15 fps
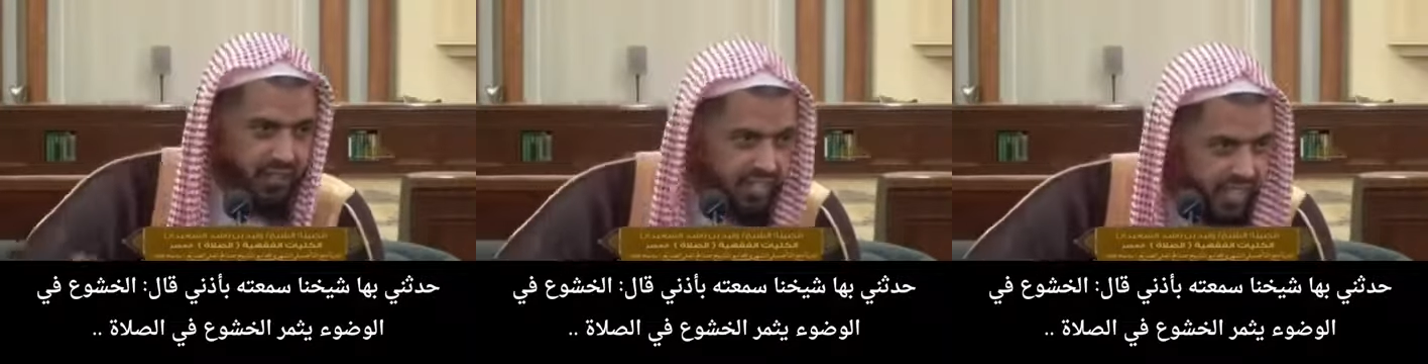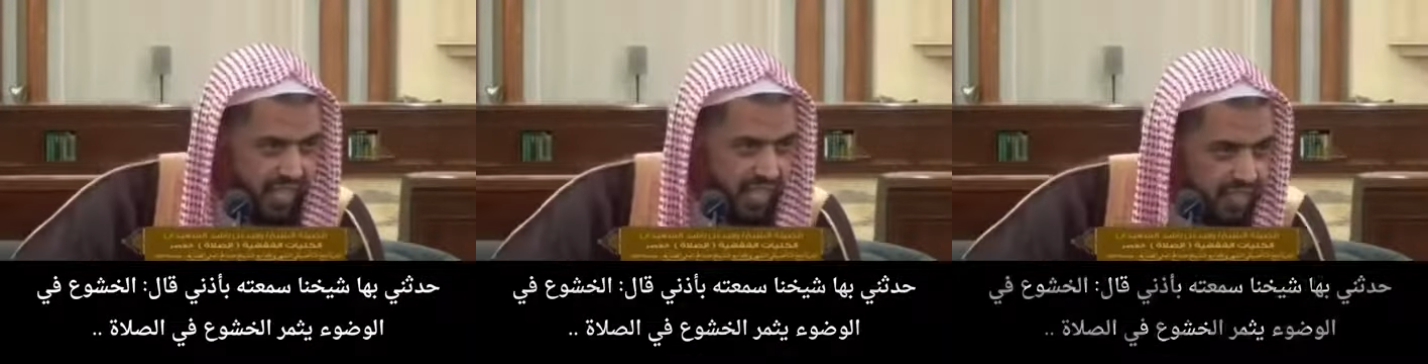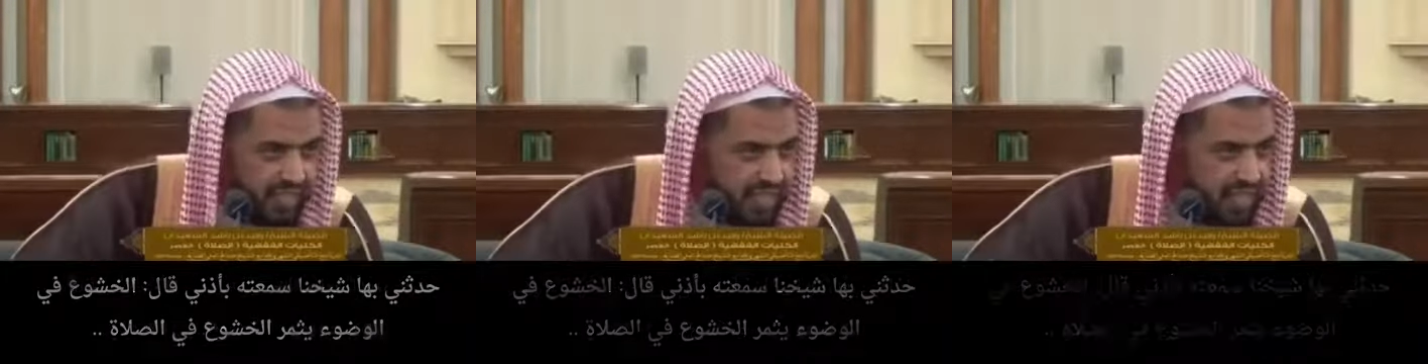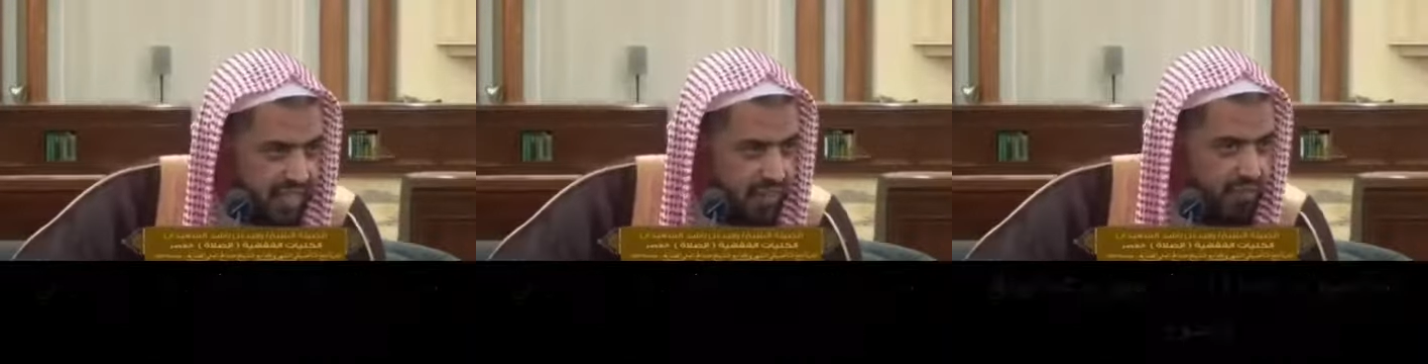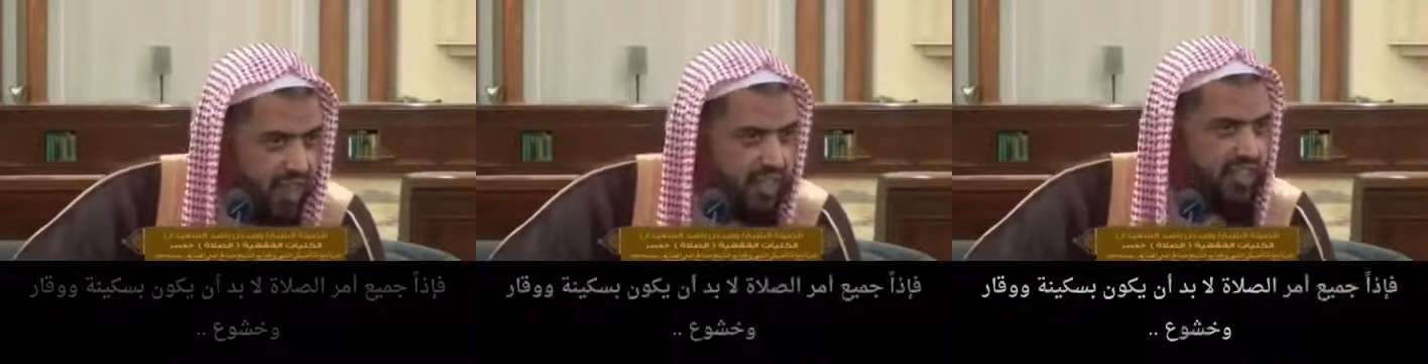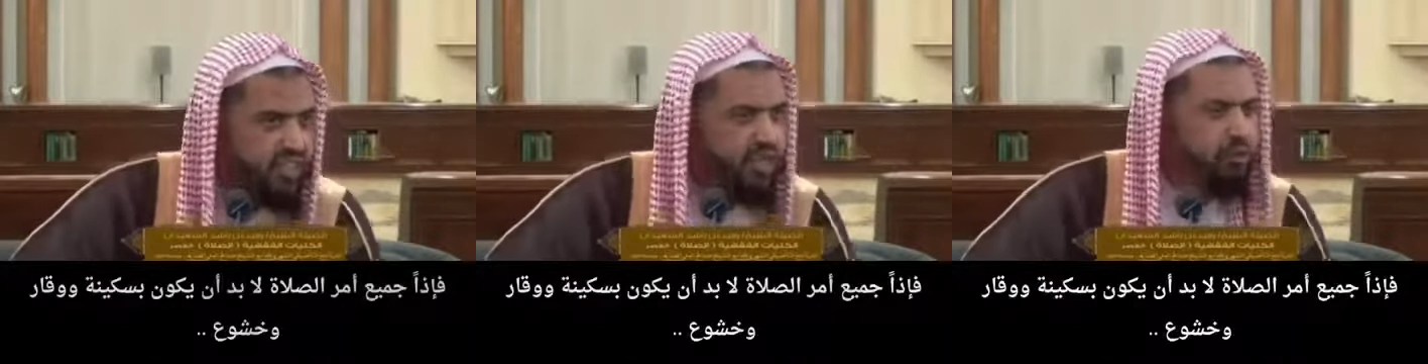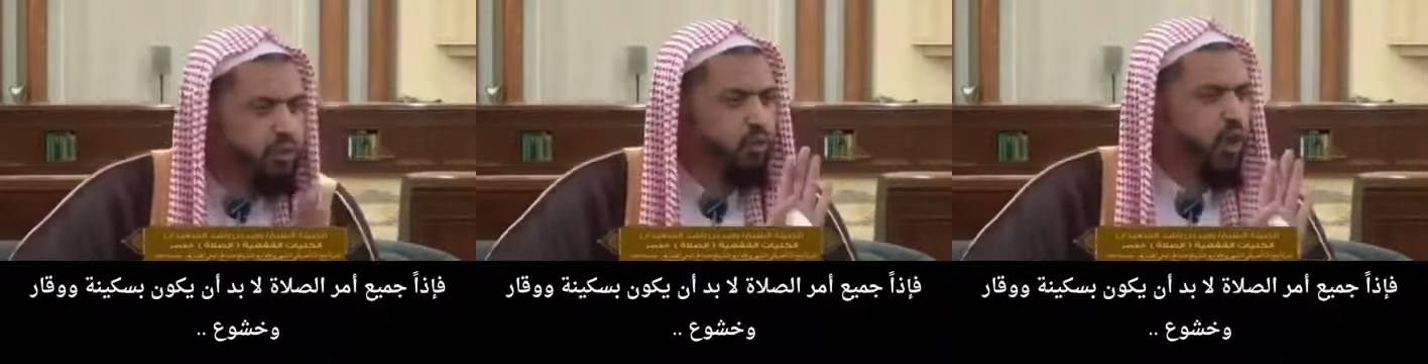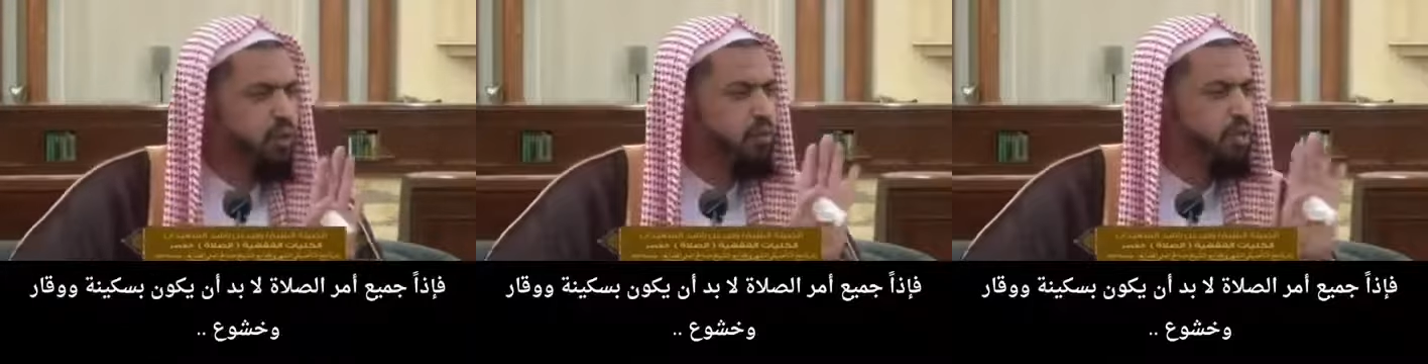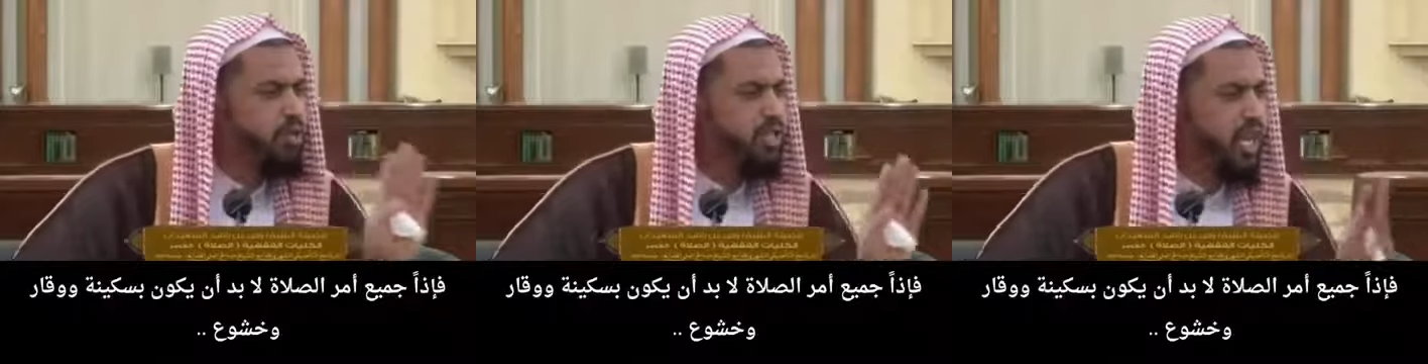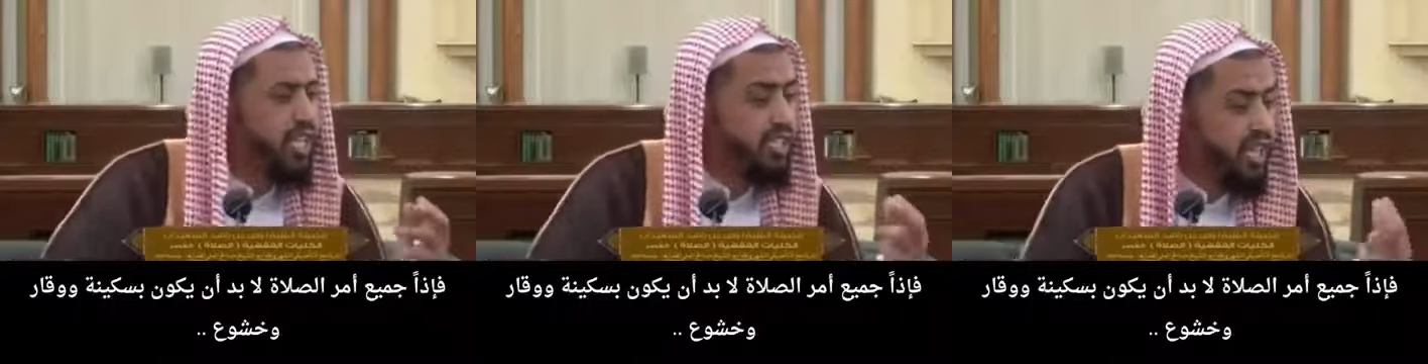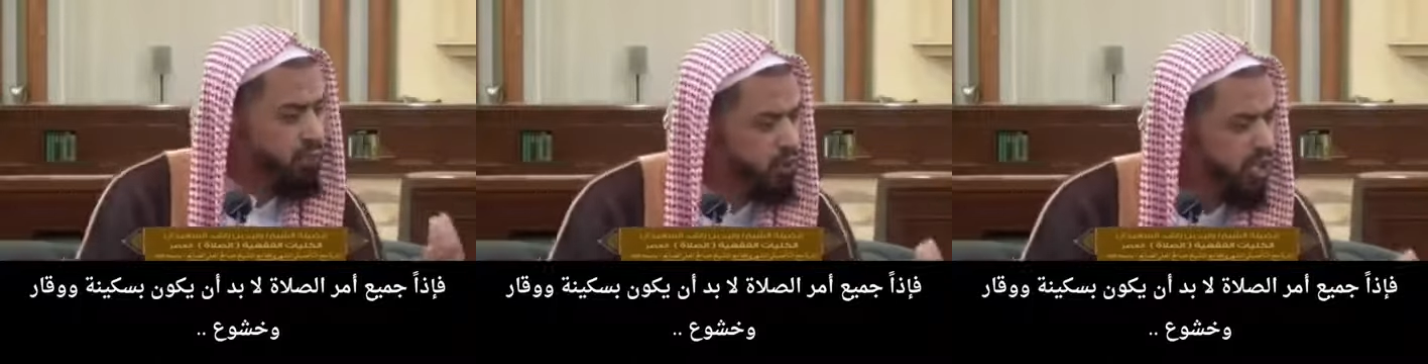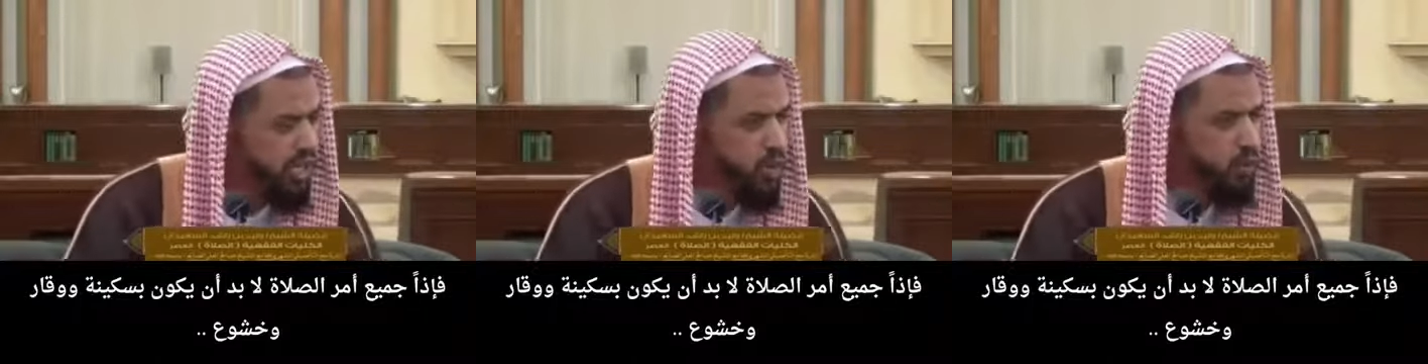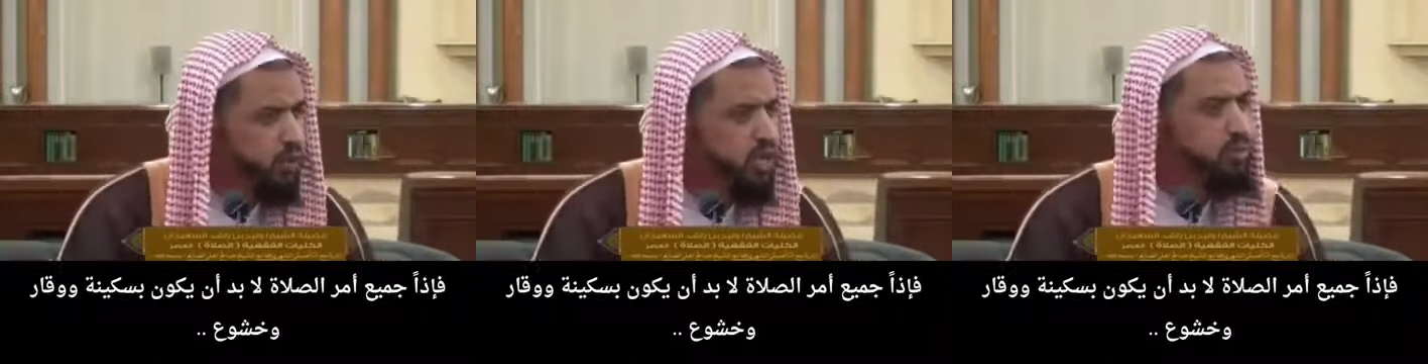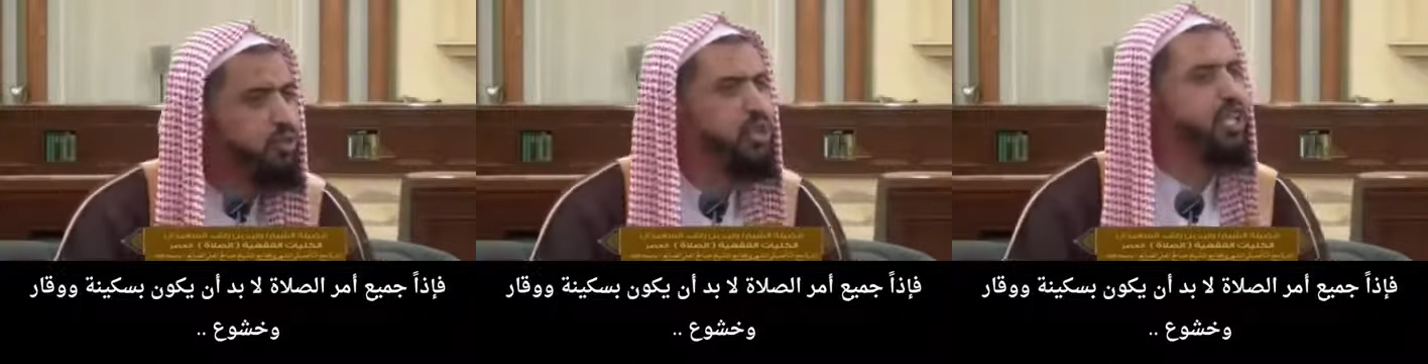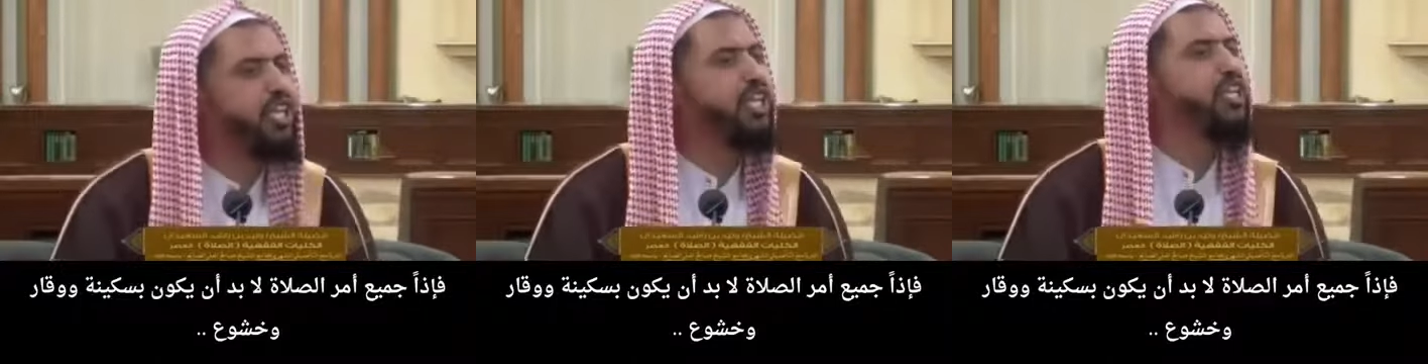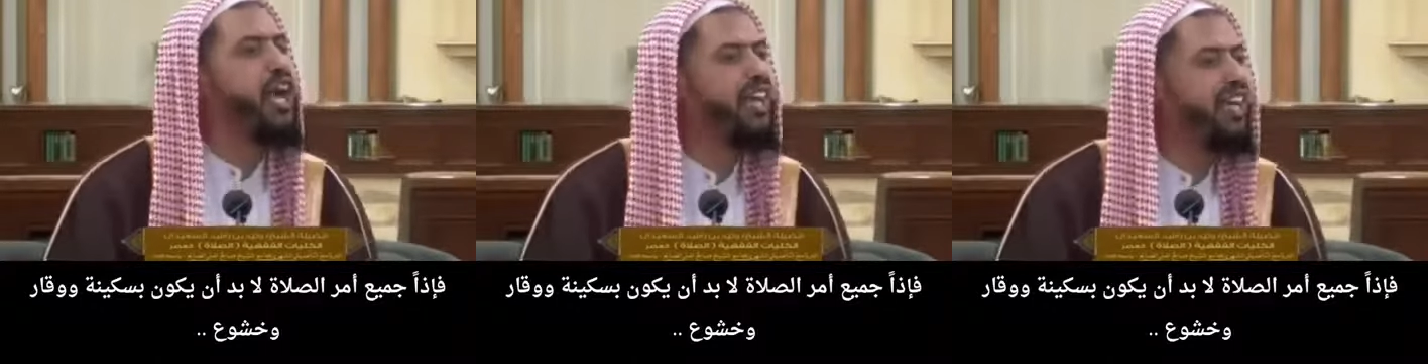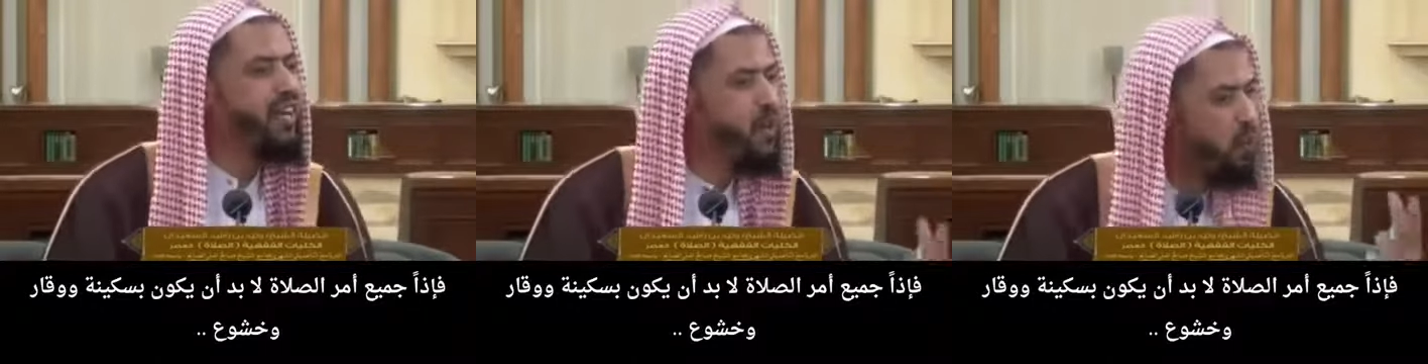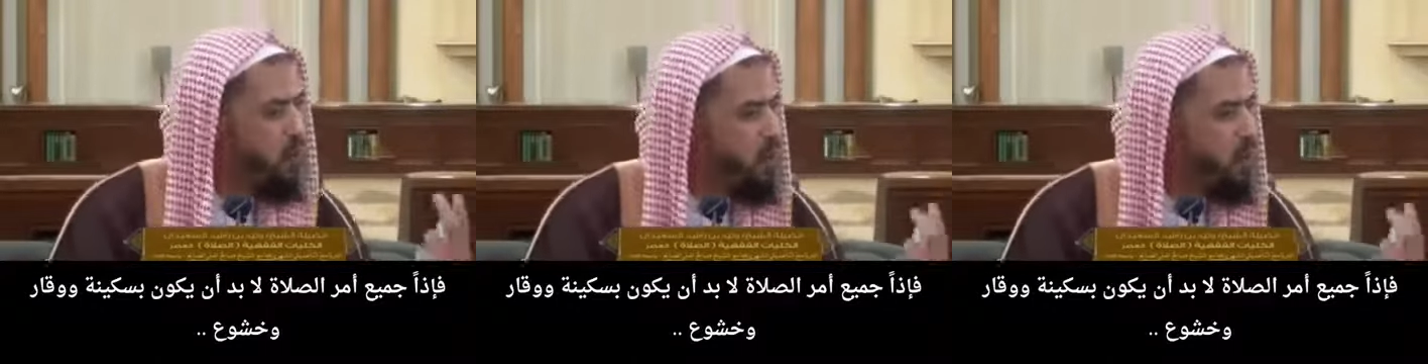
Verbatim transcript: في الصلاة فإذا جميع أمر الصلاة لابد أن يكون بسكينة